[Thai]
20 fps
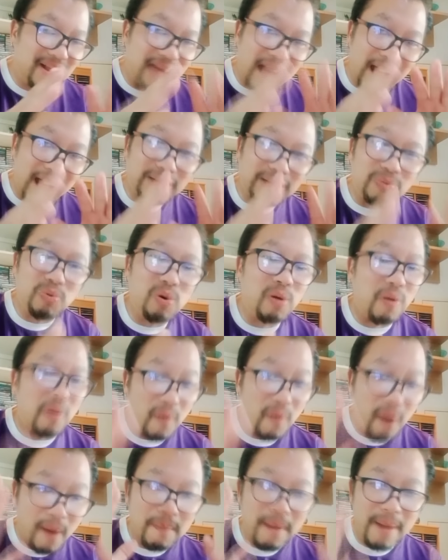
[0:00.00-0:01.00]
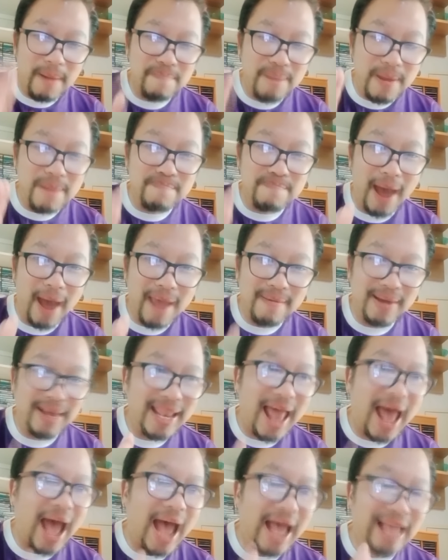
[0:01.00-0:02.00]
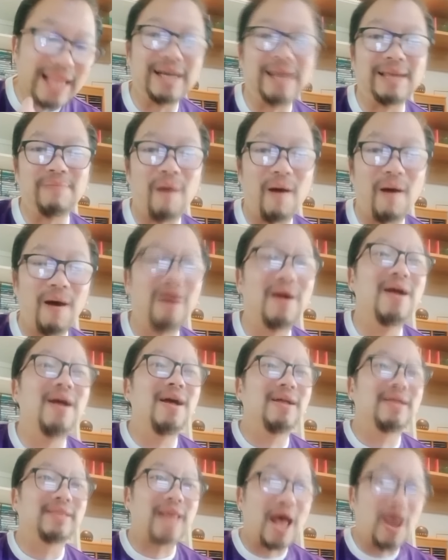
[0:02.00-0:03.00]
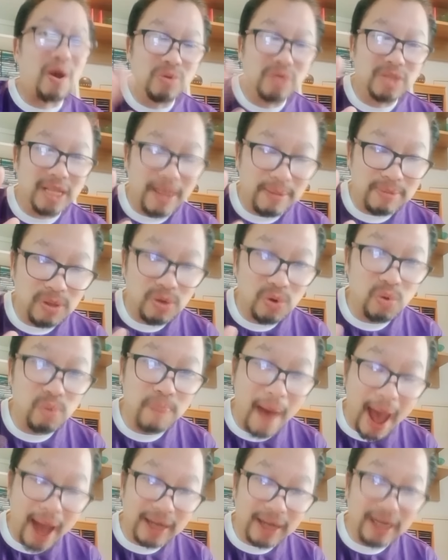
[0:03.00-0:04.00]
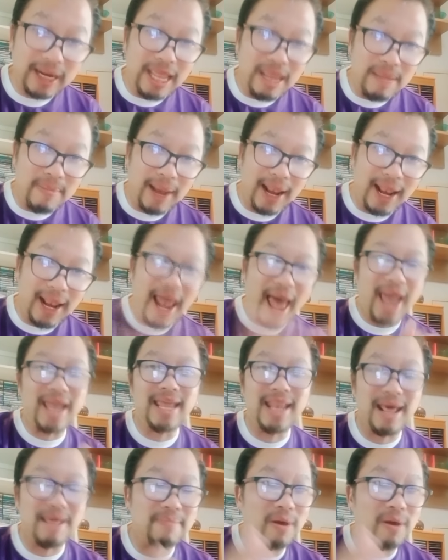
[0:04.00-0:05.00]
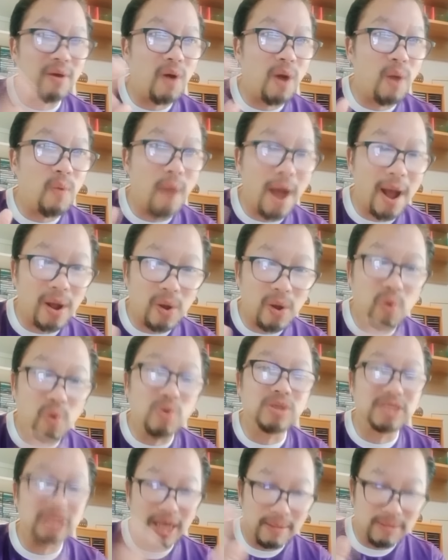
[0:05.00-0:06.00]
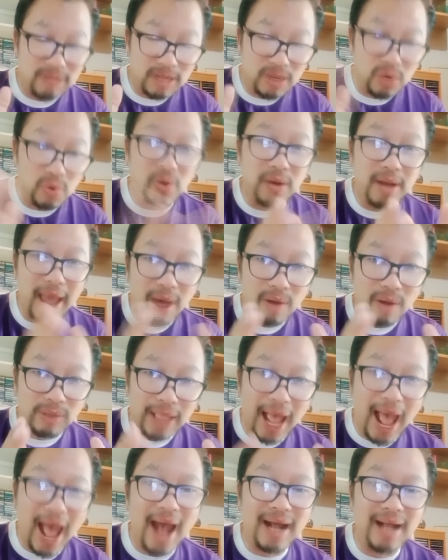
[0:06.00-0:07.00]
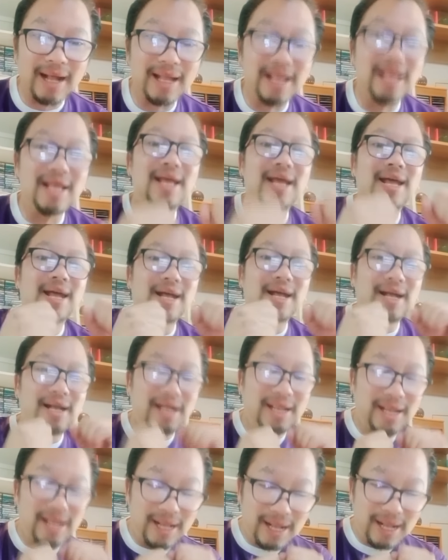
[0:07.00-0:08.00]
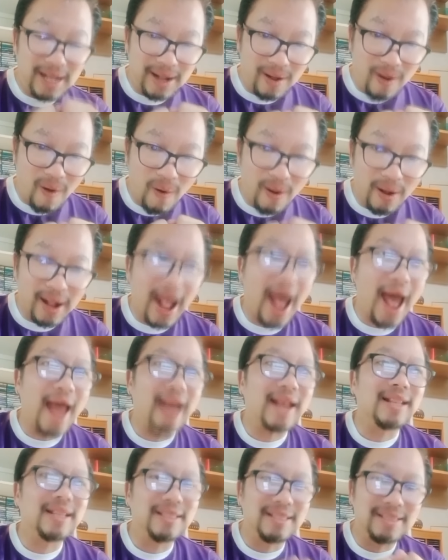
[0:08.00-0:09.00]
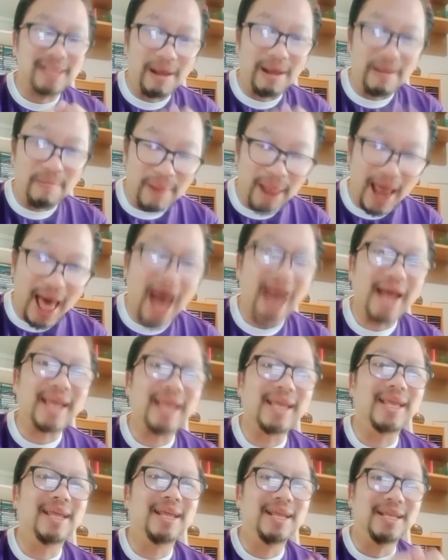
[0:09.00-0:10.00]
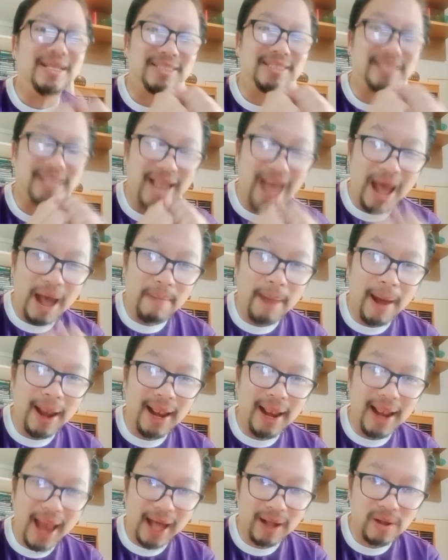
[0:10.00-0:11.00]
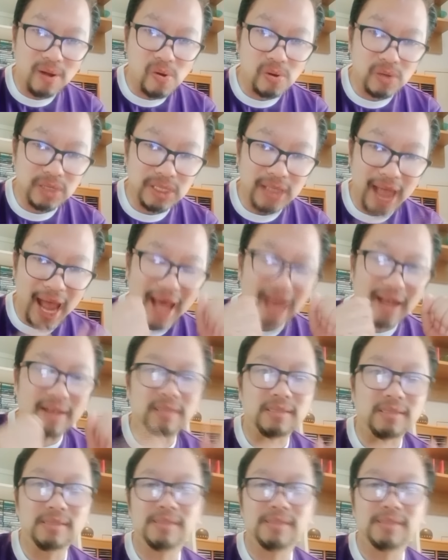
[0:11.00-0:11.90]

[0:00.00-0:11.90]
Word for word: น่าจะพูดว่ามันเป็นไปไม่ได้เลย เพราะถ้าคุณสนับสนุนพรรคนี้เมื่อไหร่นั่นหมายความว่าคุณสนับสนุนแนวทางของการทำลายสถาบันหลักของชาติ